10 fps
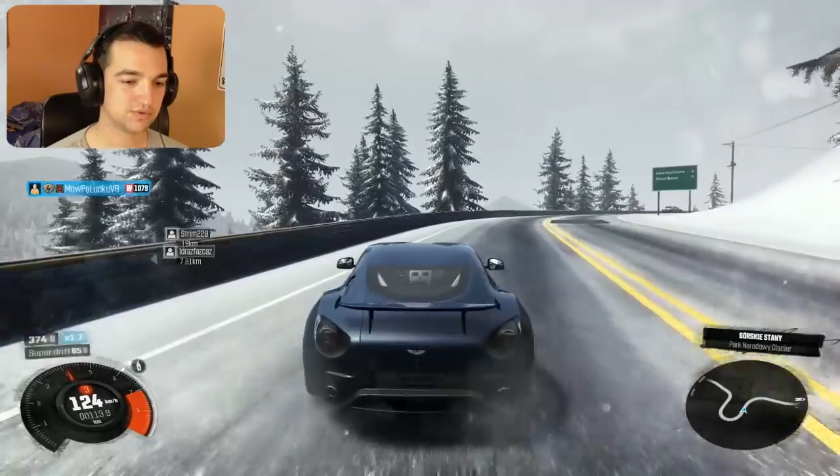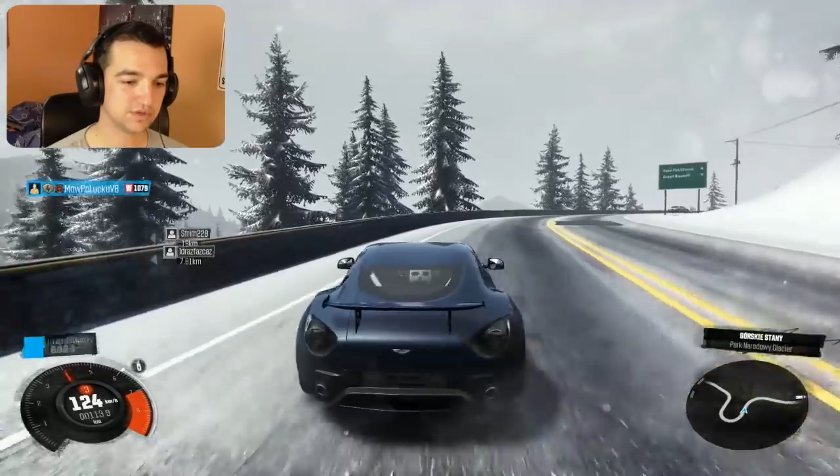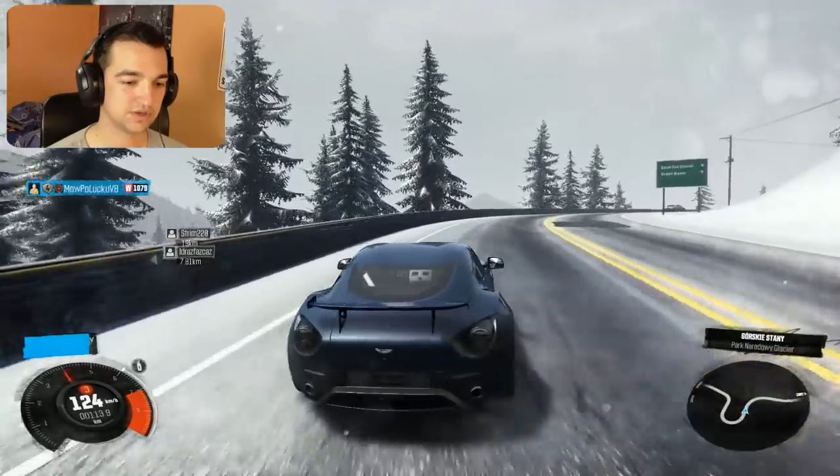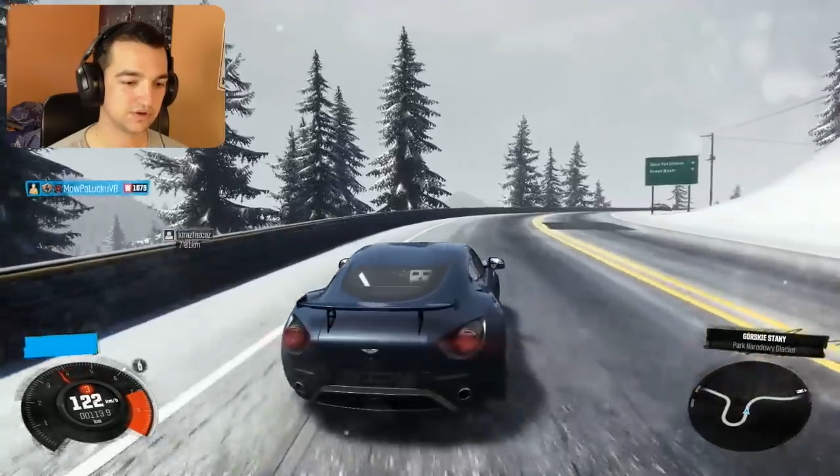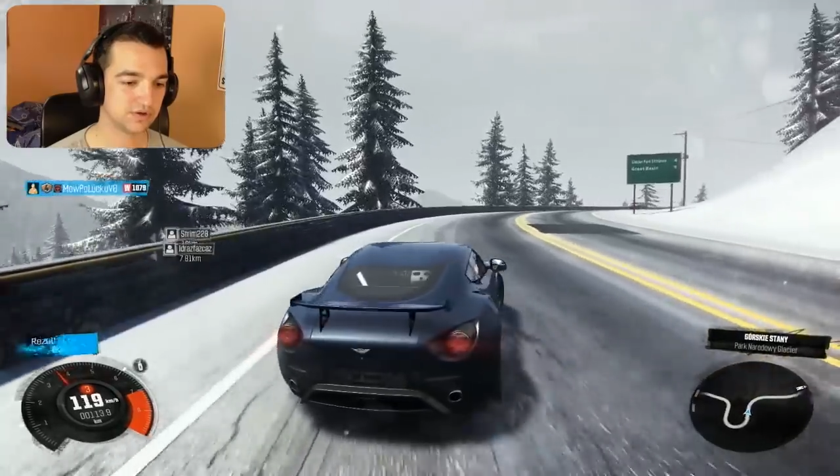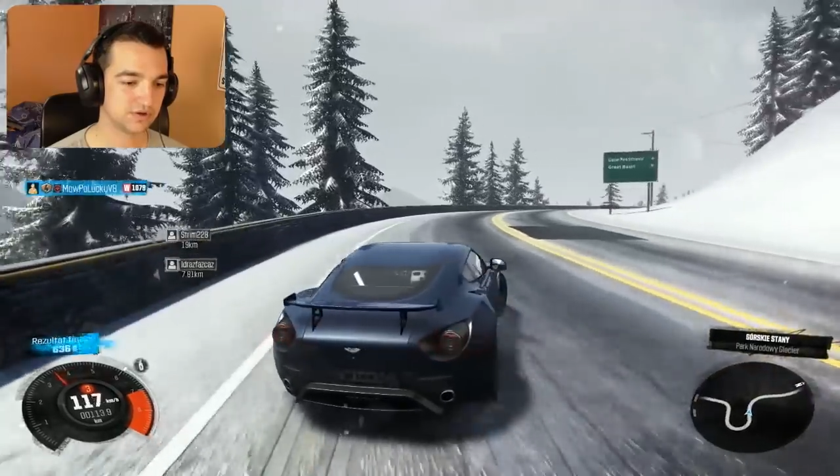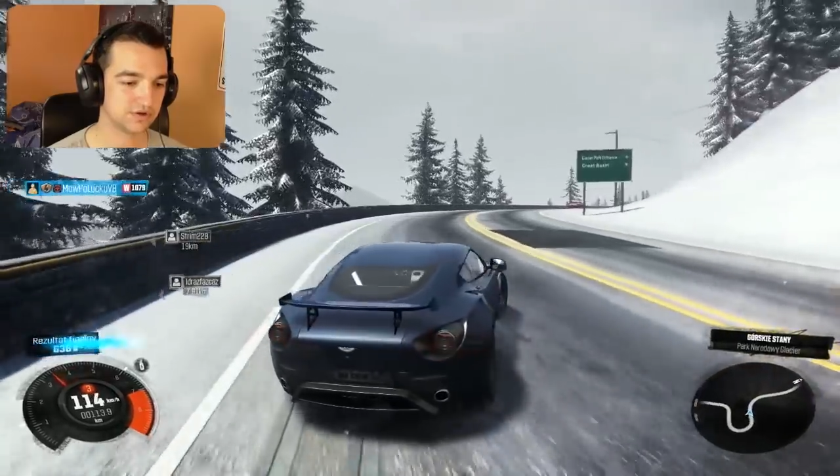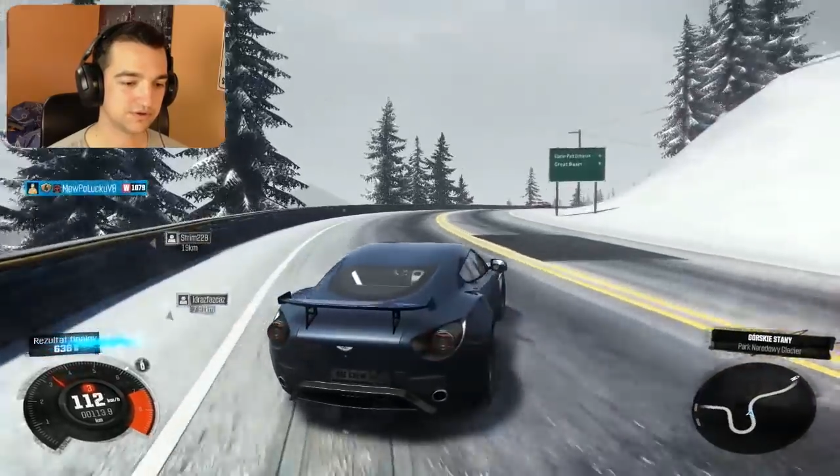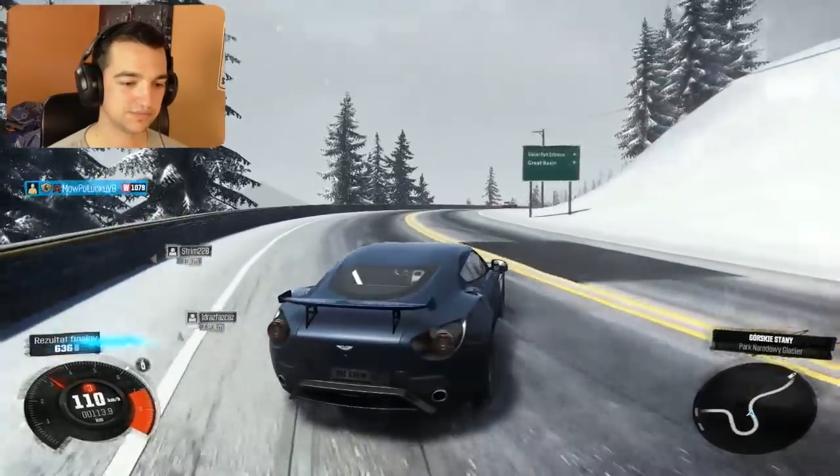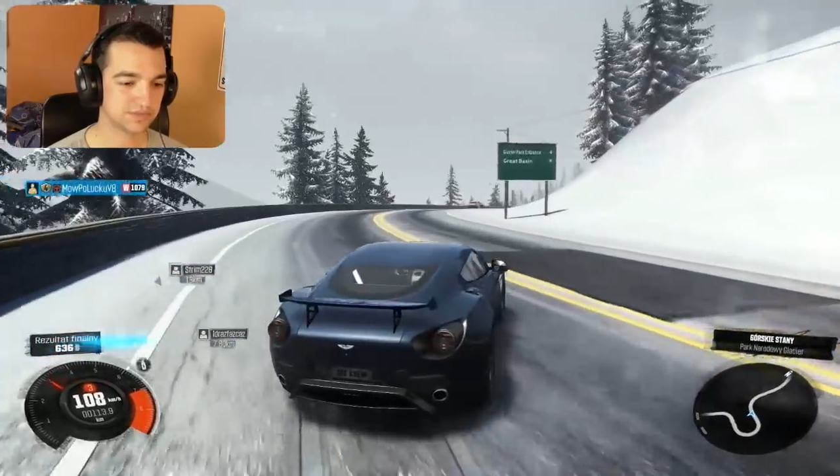mi tutaj
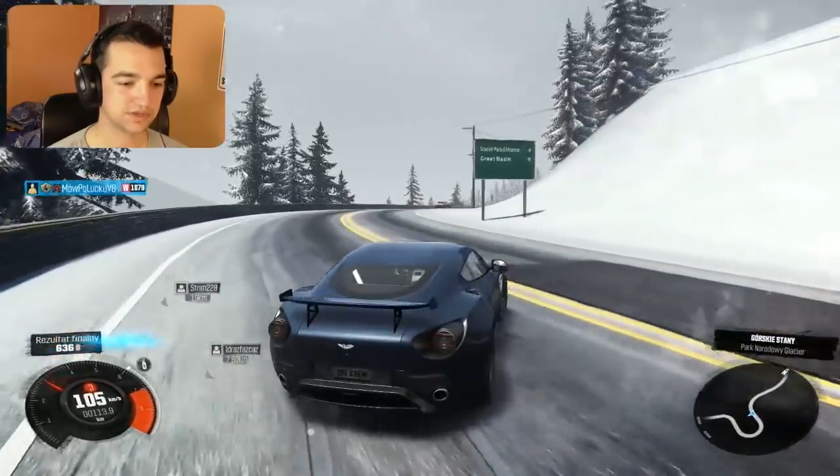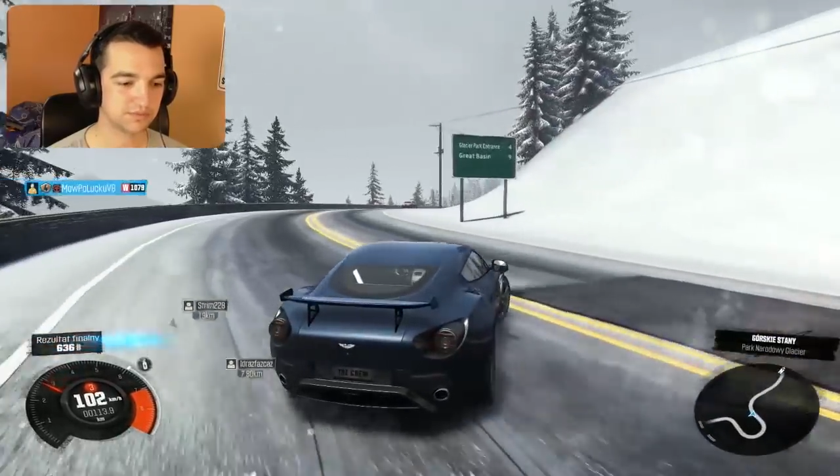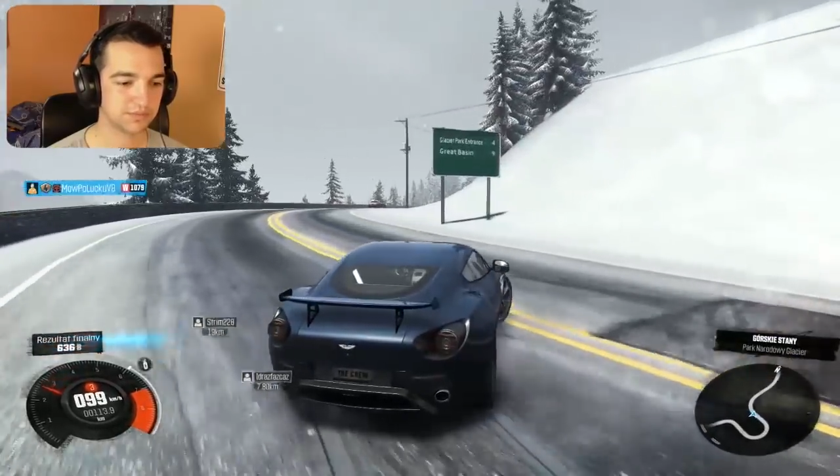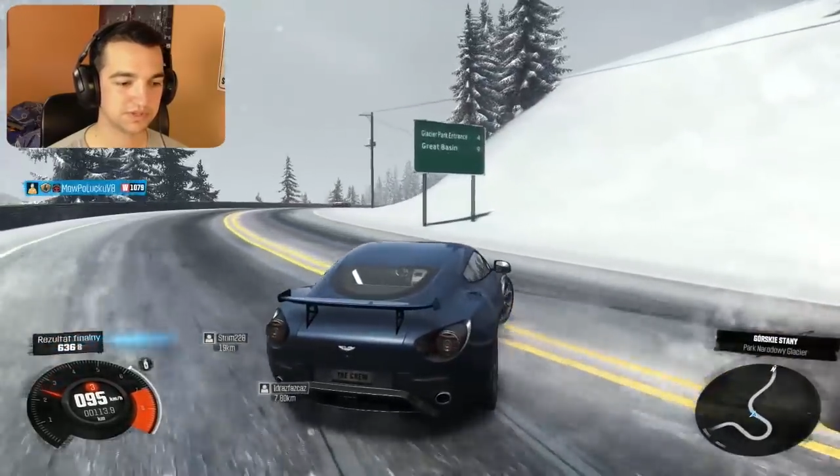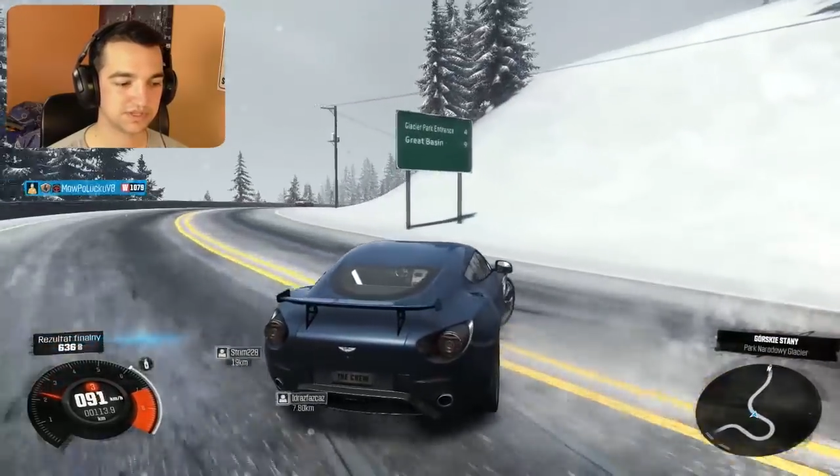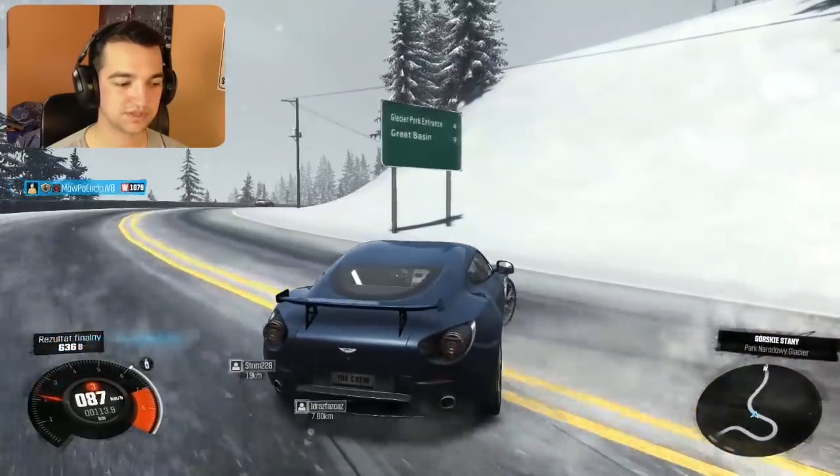o mm, moment,